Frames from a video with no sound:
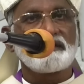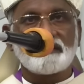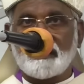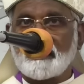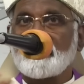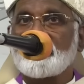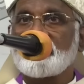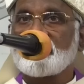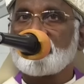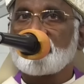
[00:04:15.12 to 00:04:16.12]
இந்த
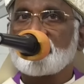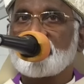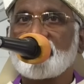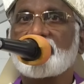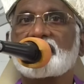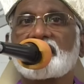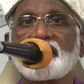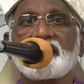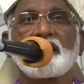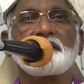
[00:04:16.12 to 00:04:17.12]

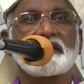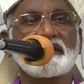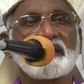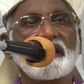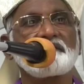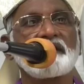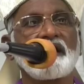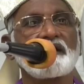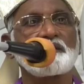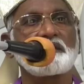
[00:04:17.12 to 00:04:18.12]
இயற்கை நமக்கு
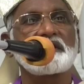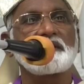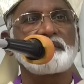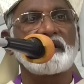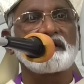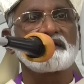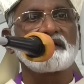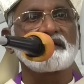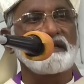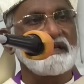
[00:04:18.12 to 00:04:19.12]
இறைவனால் கொடுக்கப்பட்டது
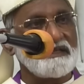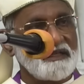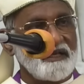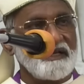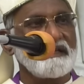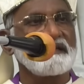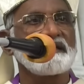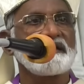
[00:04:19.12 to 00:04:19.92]
அந்த இயற்கையை